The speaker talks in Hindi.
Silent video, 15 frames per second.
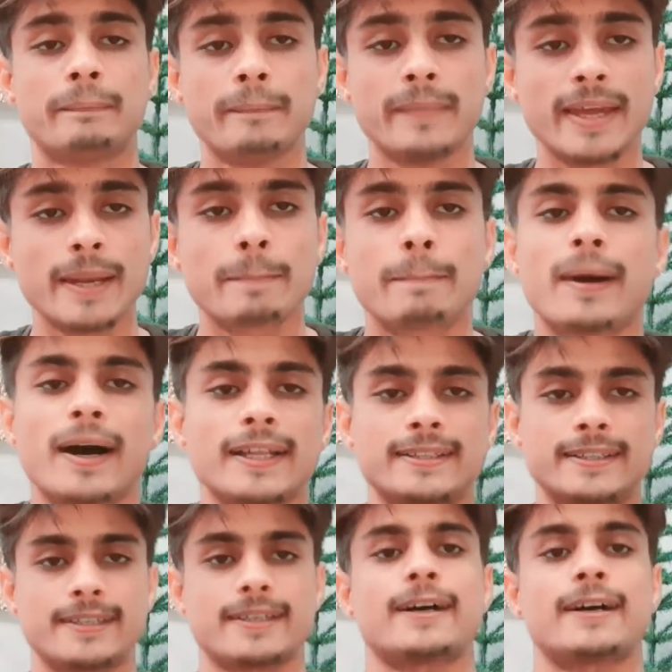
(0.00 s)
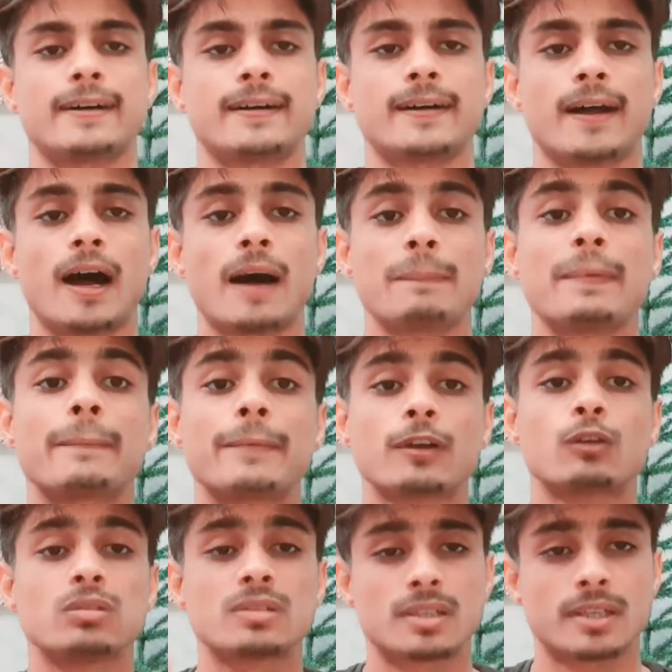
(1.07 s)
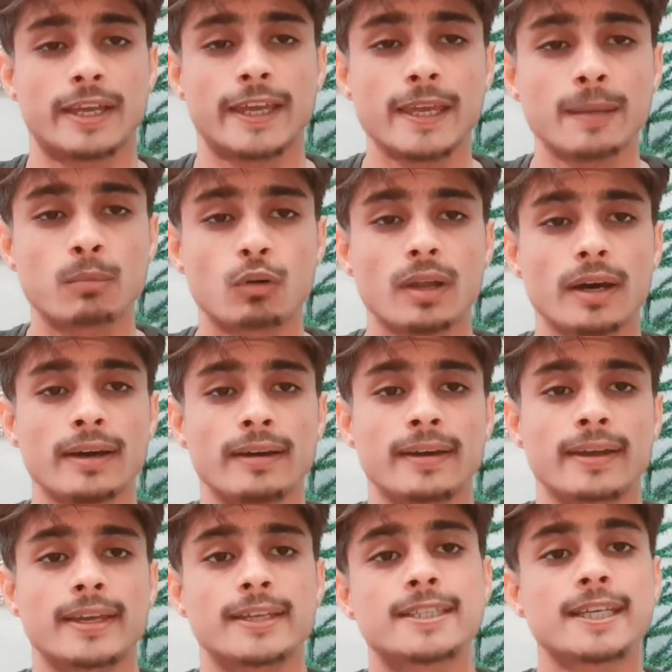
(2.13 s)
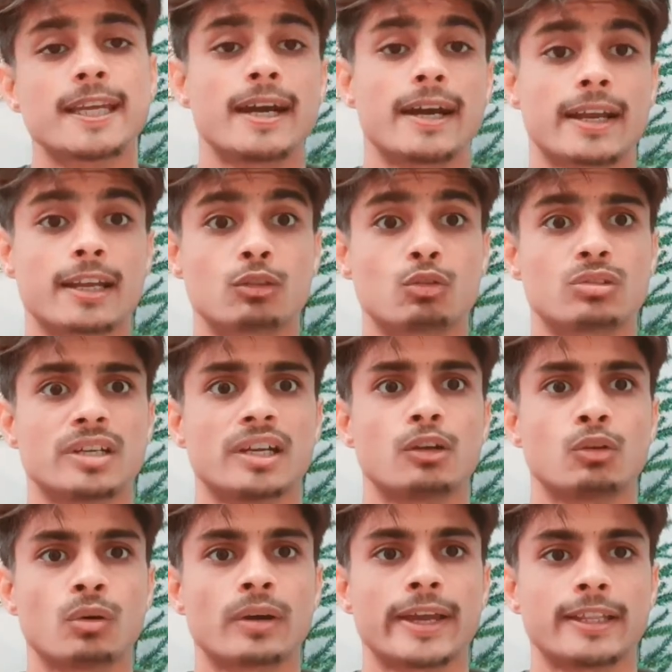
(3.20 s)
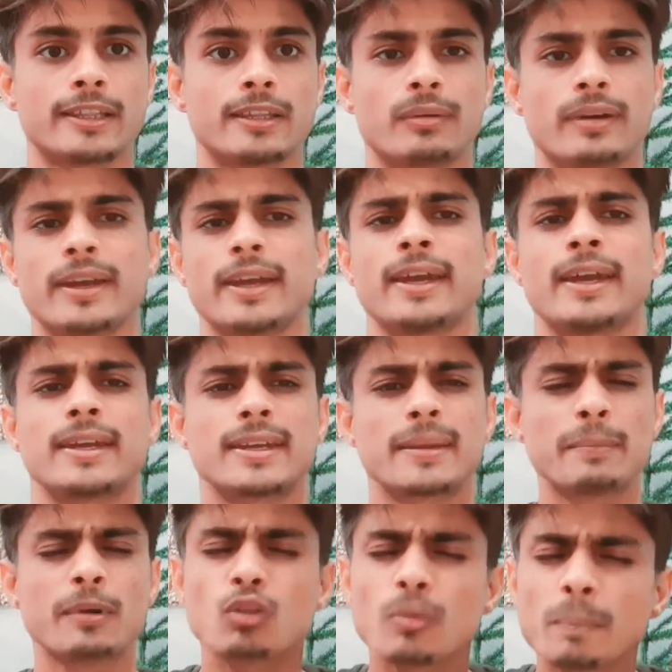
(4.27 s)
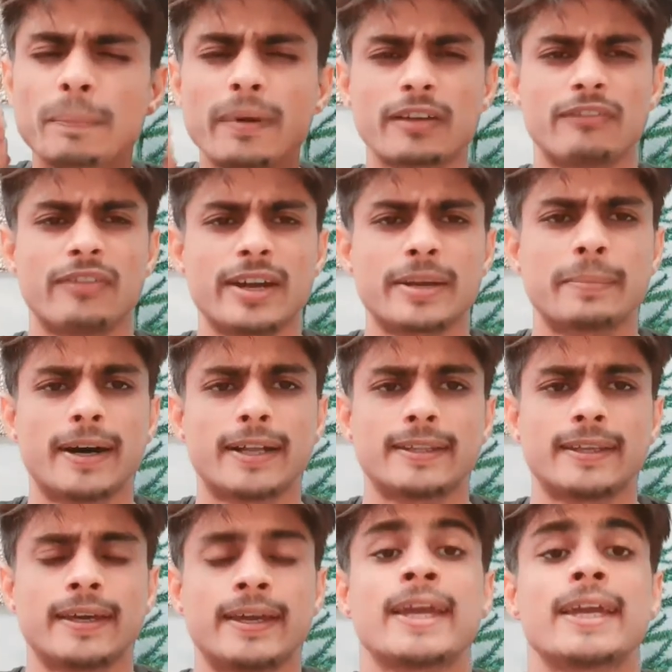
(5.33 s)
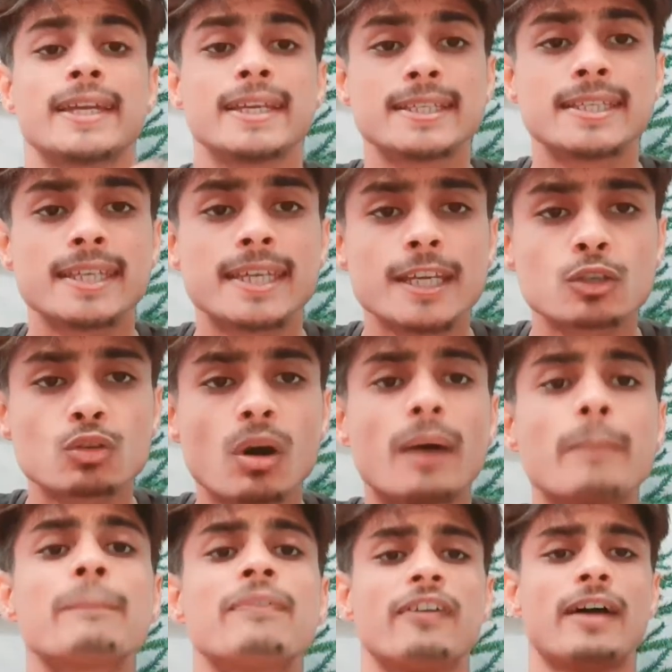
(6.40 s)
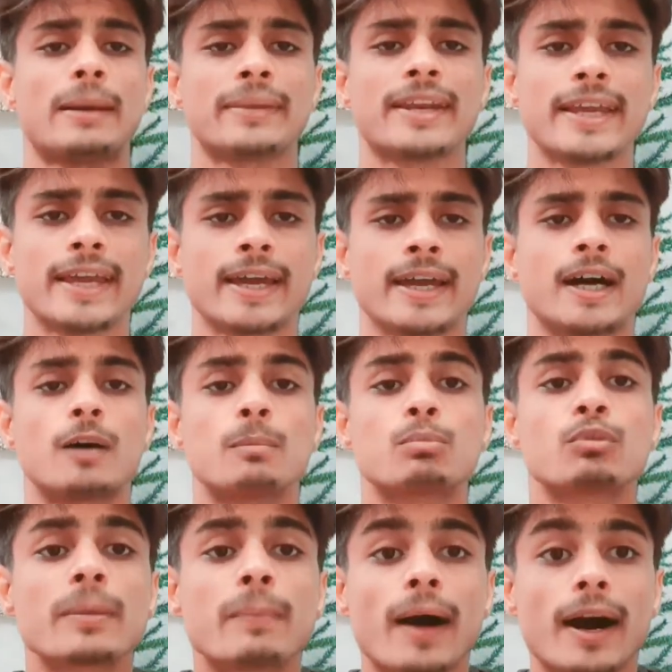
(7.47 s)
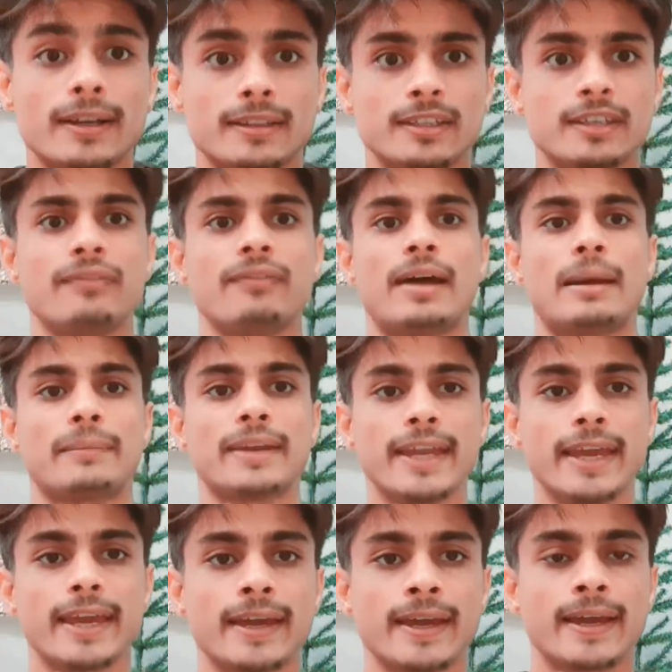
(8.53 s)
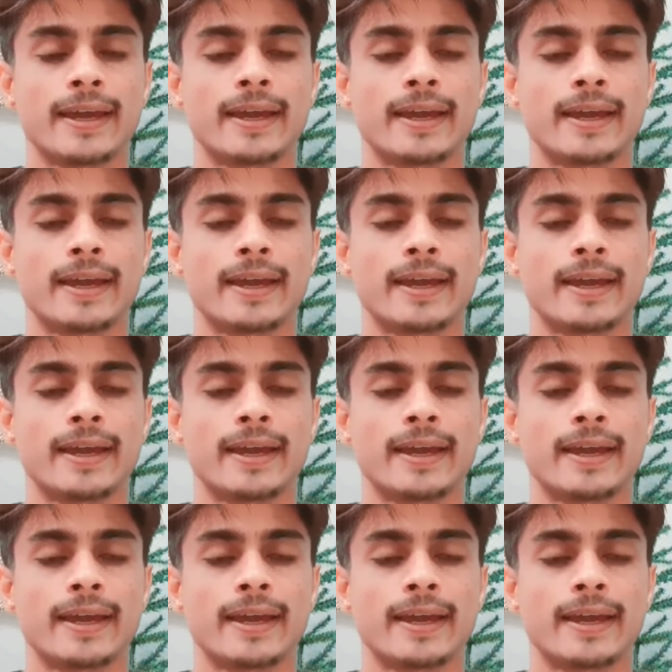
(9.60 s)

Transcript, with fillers: मेरी सा आपने बिल्कुल सही बोला किसी इसी के घर के दो चार लोग कहते होंगे ये बिल्कुल परफेक्ट बात है इसी की जो हम फैमिली है हम पूरे भारतीय फैमिली है